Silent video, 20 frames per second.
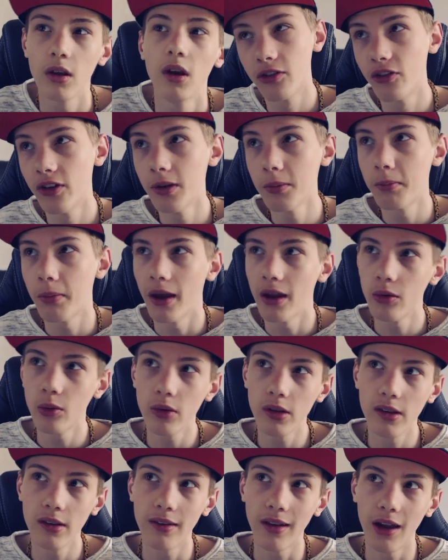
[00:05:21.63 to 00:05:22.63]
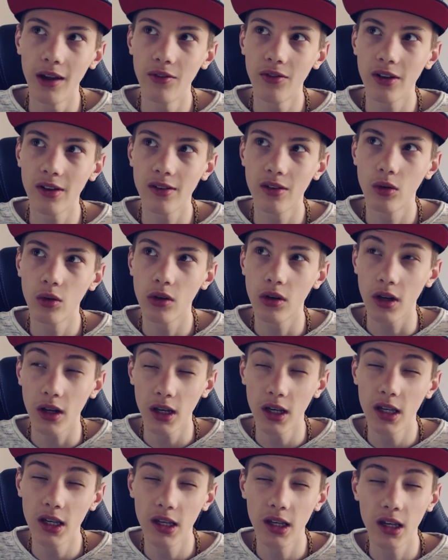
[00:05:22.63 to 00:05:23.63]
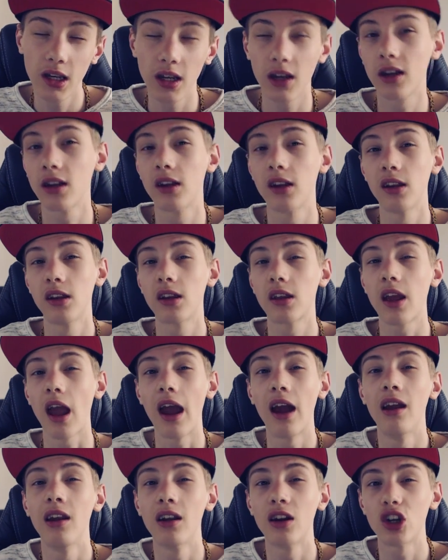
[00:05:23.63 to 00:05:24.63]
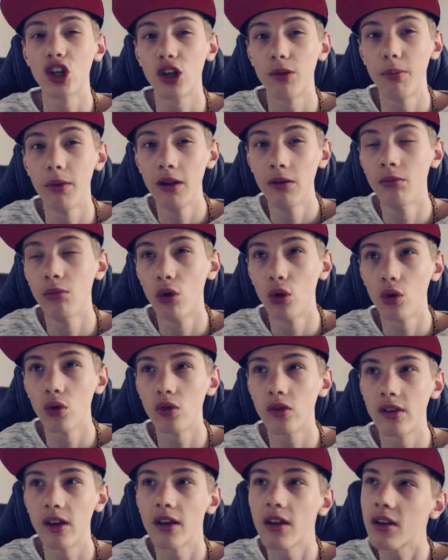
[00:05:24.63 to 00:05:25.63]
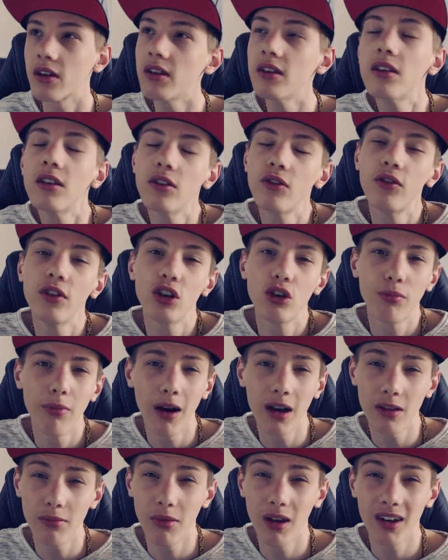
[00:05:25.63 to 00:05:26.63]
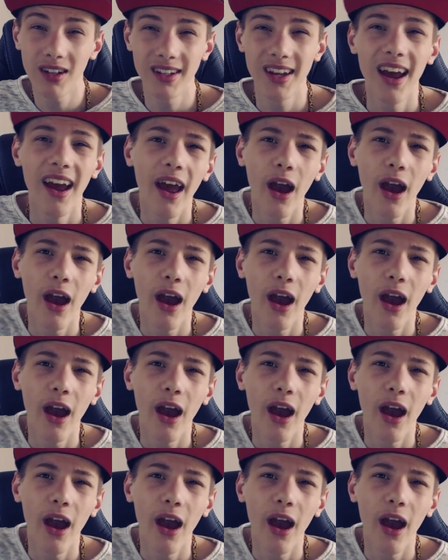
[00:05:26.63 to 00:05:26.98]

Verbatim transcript: Ich finde Bad Wars ist einfach so ein richtig, richtig geiler Spielmodus, der richtig viel Spaß macht.